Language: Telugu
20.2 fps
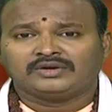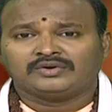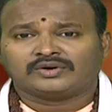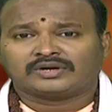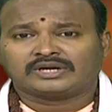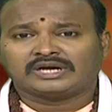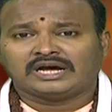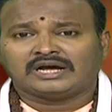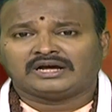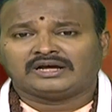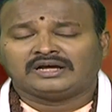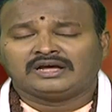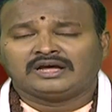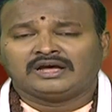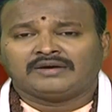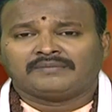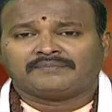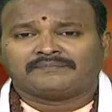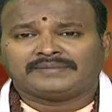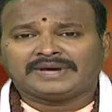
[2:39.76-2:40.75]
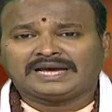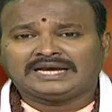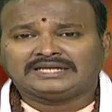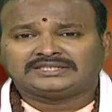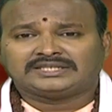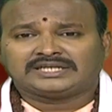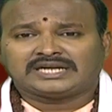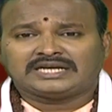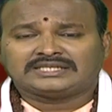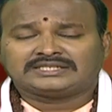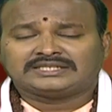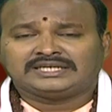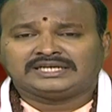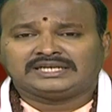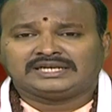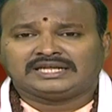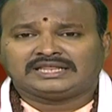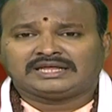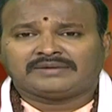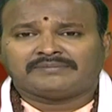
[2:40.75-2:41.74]
యొక్క మేషరాశి
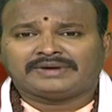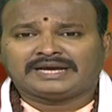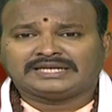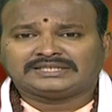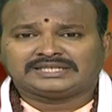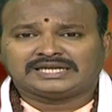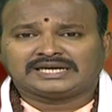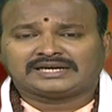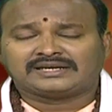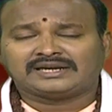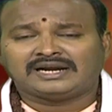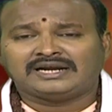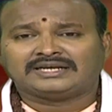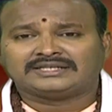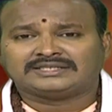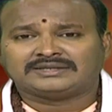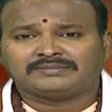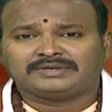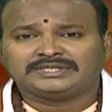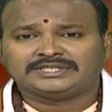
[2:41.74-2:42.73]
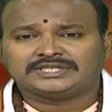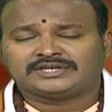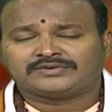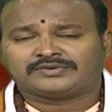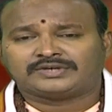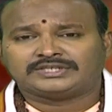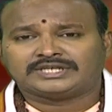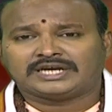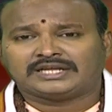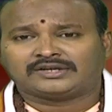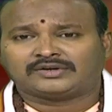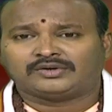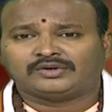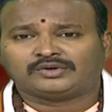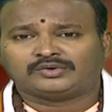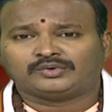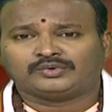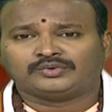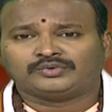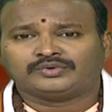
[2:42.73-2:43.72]
లేదా మేష లగ్నానికి సంబంధించినటువంటి
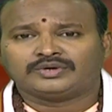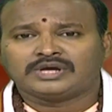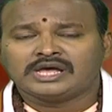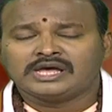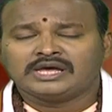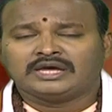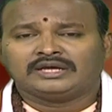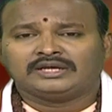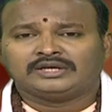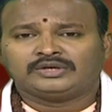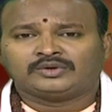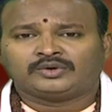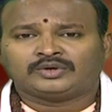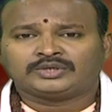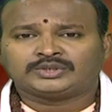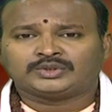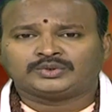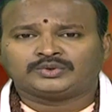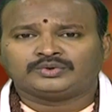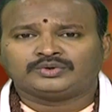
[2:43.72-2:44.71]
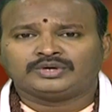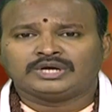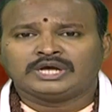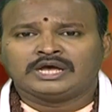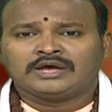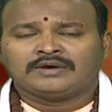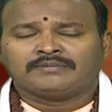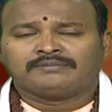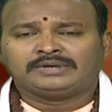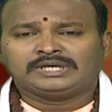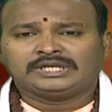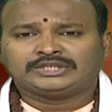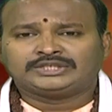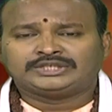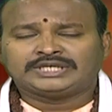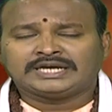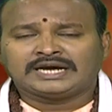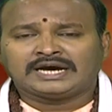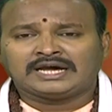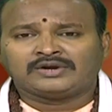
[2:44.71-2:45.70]
జాతకులకు ఈరోజు మీరు
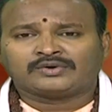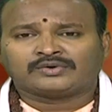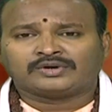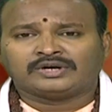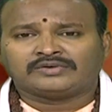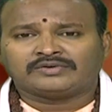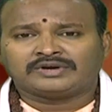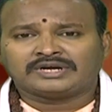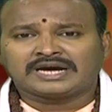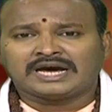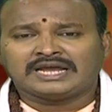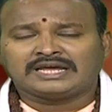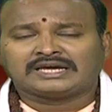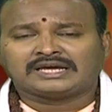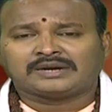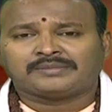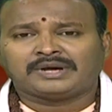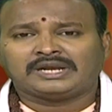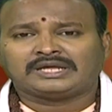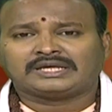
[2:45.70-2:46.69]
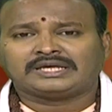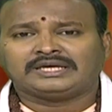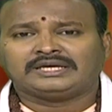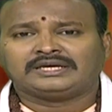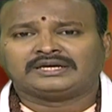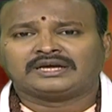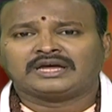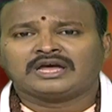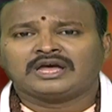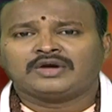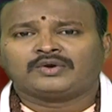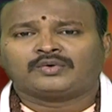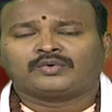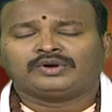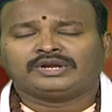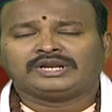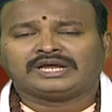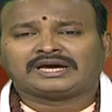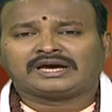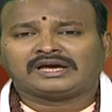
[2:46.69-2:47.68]
చేయాలనుకున్నటువంటి కార్యక్రమాలకి
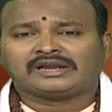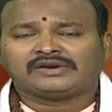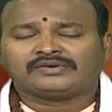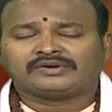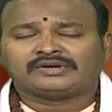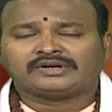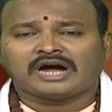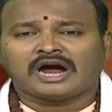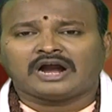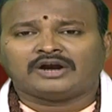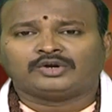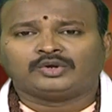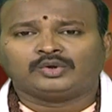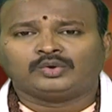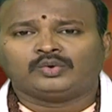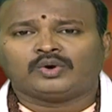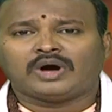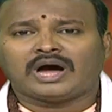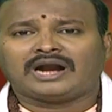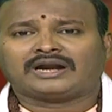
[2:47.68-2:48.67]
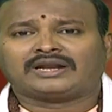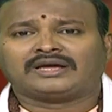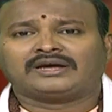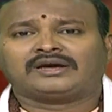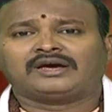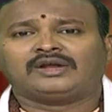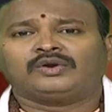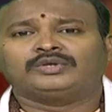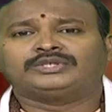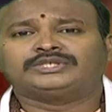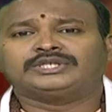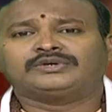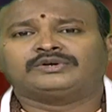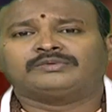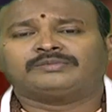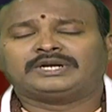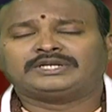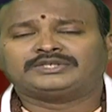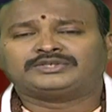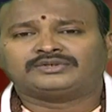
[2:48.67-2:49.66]
కొన్ని రకాలైనటువంటి అడ్డులు ఆటంకాలు
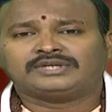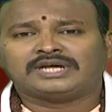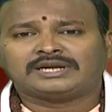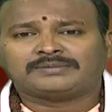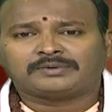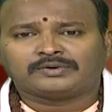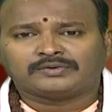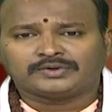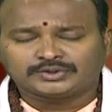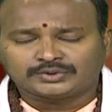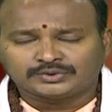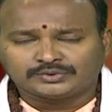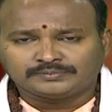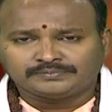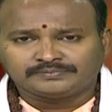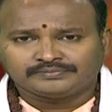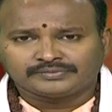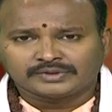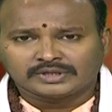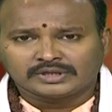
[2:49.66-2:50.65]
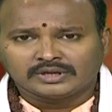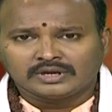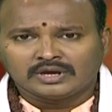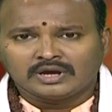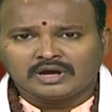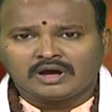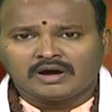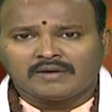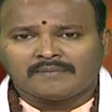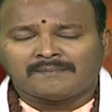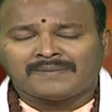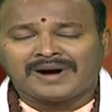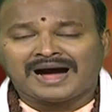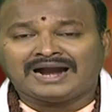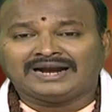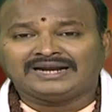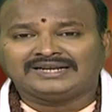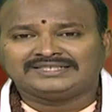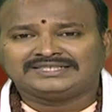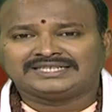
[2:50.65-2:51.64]
వచ్చేటువంటి పరిస్థితులు ఏర్పడవచ్చును
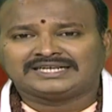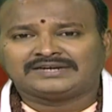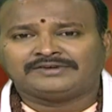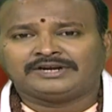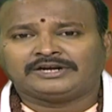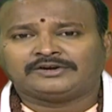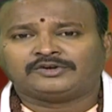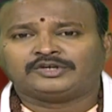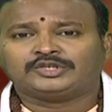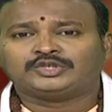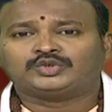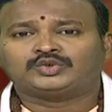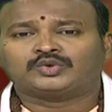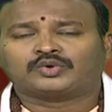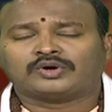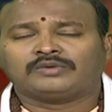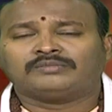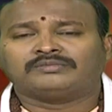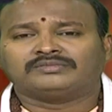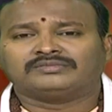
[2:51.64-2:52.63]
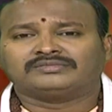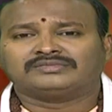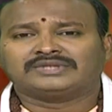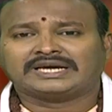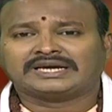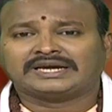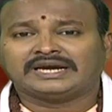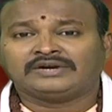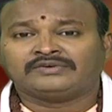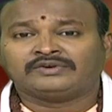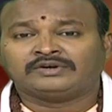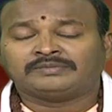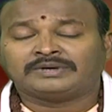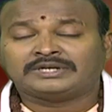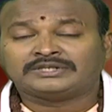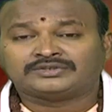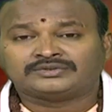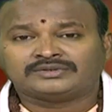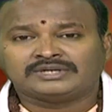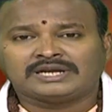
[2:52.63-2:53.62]
మానసికమైనటువంటి సుఖం తగ్గేటువంటి
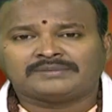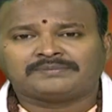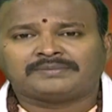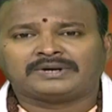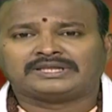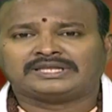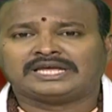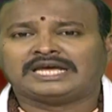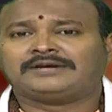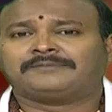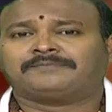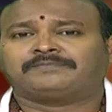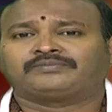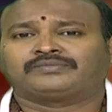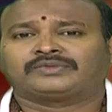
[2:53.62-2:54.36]
పరిస్థితులు ఏర్పడతాయి